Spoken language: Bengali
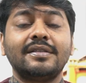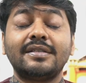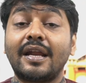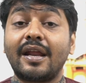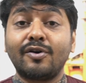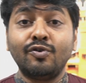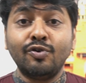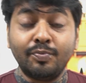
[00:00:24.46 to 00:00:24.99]

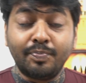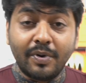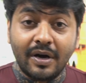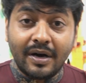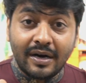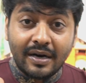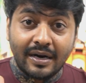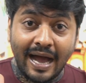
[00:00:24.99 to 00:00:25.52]
যারা খুব
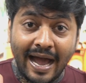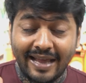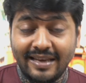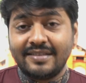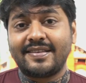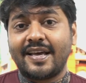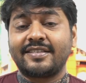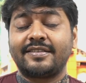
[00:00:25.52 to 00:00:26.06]

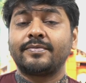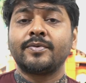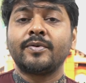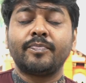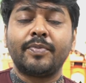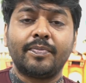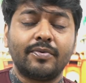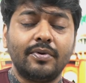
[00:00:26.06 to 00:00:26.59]
হাইলি
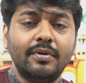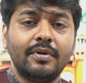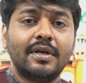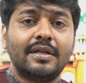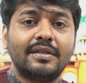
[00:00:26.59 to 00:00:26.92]
সাকসেসফুল পিপল